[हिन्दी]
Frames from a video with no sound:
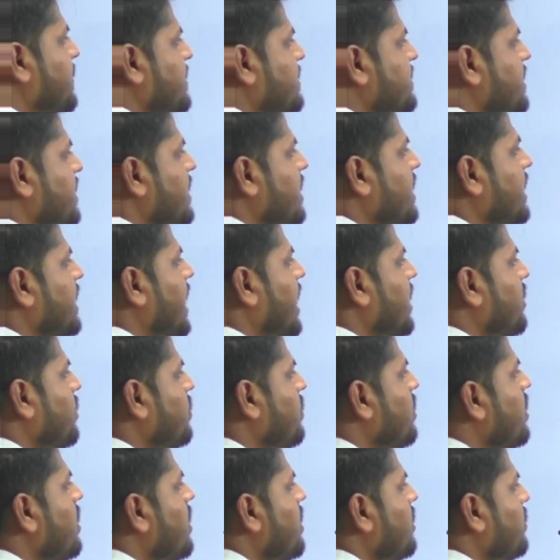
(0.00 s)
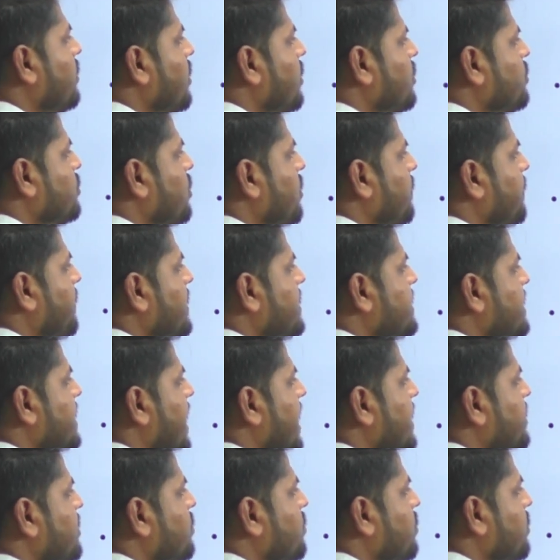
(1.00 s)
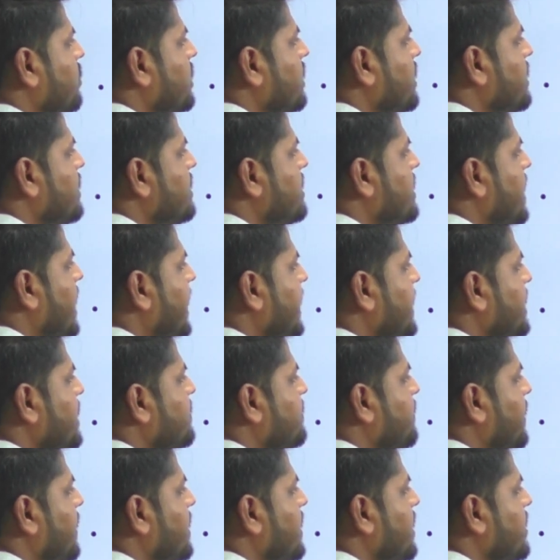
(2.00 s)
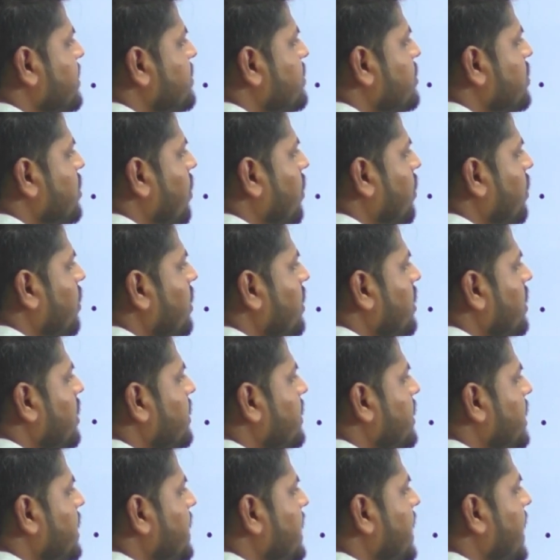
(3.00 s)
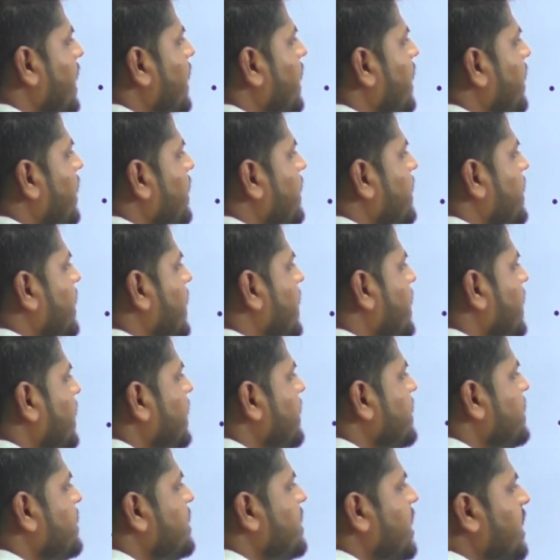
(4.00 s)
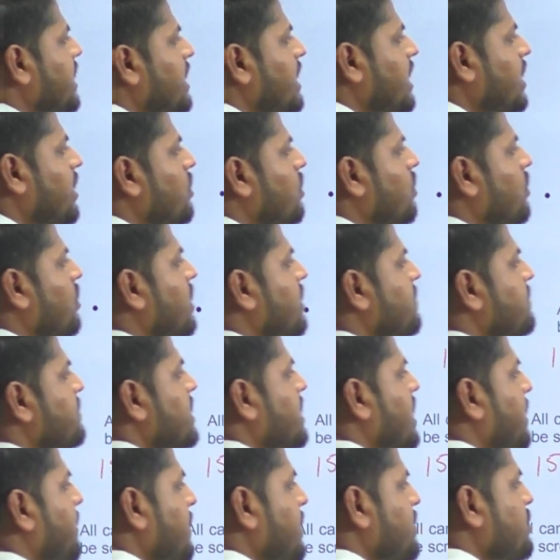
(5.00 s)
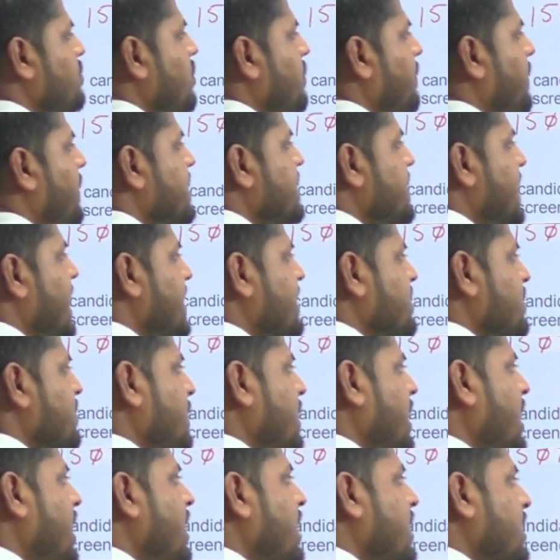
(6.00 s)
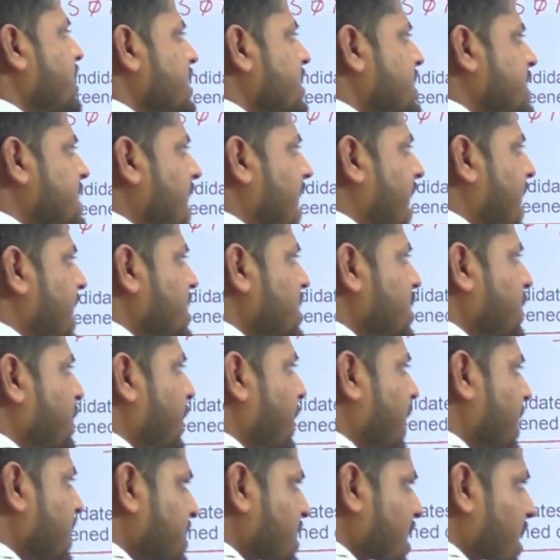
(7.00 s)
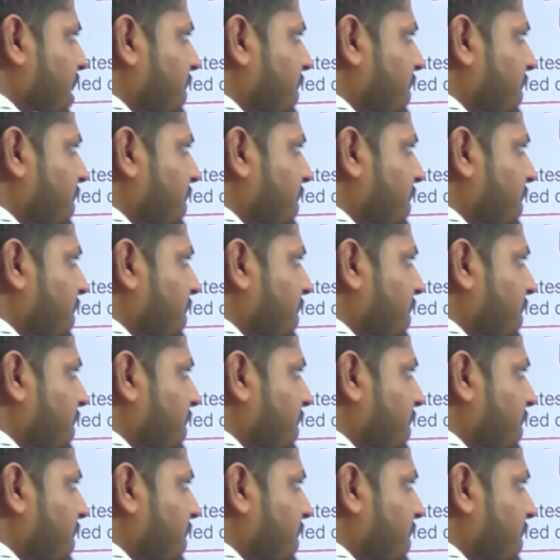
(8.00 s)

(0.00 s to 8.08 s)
परसेंट निकालू तो 150 गुड़ते चालीस बटे सौ ठीक है यानी कि जनरल को कम से कम 150 में 60 प्लस